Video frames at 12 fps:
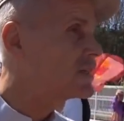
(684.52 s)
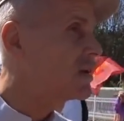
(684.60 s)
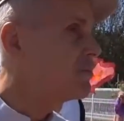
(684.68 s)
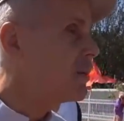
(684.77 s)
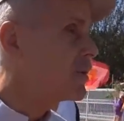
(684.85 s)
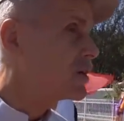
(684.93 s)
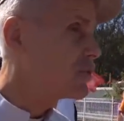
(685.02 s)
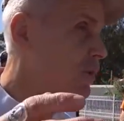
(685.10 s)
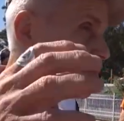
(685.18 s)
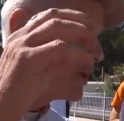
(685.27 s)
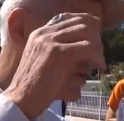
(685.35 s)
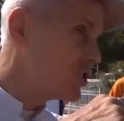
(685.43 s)
Сайбабы,
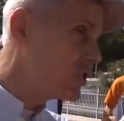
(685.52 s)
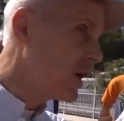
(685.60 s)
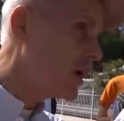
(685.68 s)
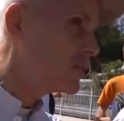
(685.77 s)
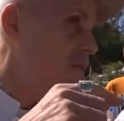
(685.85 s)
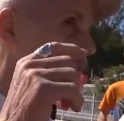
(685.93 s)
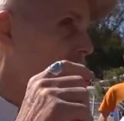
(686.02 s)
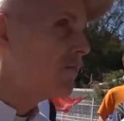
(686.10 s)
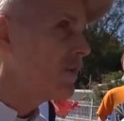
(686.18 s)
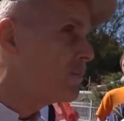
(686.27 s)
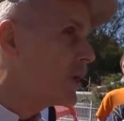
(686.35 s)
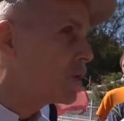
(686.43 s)
которые приезжают
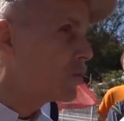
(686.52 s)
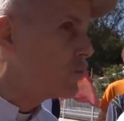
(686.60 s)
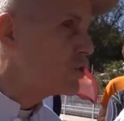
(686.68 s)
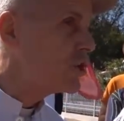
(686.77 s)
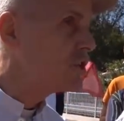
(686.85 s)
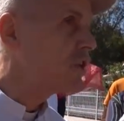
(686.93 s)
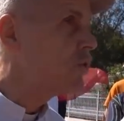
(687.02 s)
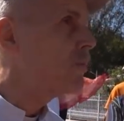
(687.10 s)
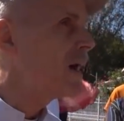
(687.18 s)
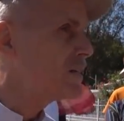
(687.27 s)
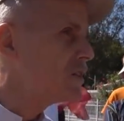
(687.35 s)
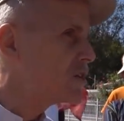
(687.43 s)
в Америку учиться, ну,
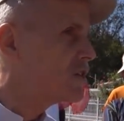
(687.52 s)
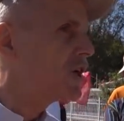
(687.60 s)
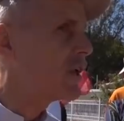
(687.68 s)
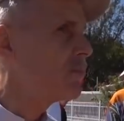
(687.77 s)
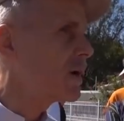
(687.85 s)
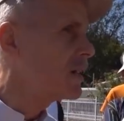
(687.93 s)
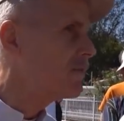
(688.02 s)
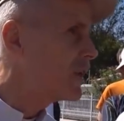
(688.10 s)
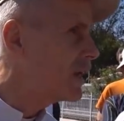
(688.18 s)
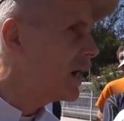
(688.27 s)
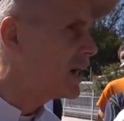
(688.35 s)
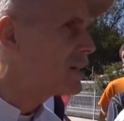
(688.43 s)
мастер-дегри,
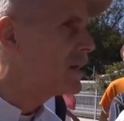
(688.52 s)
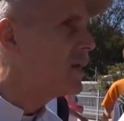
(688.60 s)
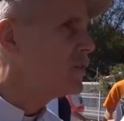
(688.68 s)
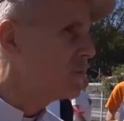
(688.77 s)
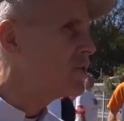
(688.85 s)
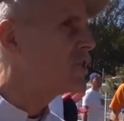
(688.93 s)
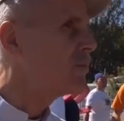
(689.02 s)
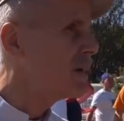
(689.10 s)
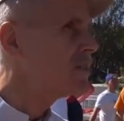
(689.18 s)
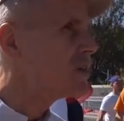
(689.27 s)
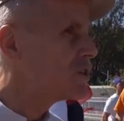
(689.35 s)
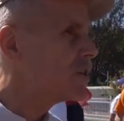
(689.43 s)
бакалавриат, ну, обычно
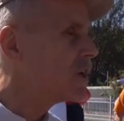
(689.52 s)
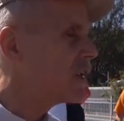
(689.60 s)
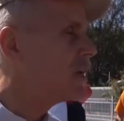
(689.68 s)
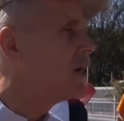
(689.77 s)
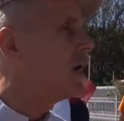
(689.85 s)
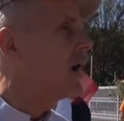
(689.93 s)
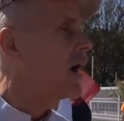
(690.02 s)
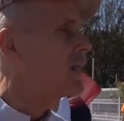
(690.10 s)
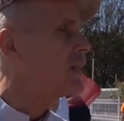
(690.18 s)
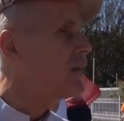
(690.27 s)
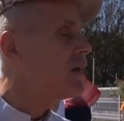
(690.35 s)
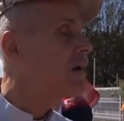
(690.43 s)
мастер-дегри,
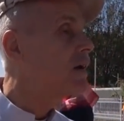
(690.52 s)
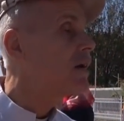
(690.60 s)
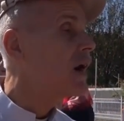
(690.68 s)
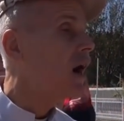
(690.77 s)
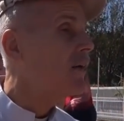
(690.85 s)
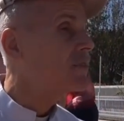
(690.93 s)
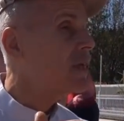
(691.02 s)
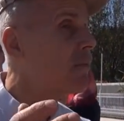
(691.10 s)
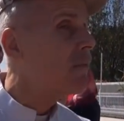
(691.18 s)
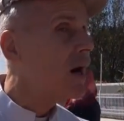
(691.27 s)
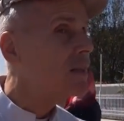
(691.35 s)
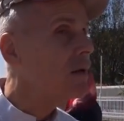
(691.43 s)
они
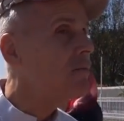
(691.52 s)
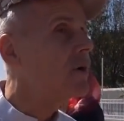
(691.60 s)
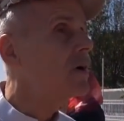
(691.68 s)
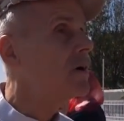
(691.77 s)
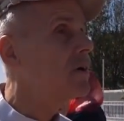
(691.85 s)
автоматом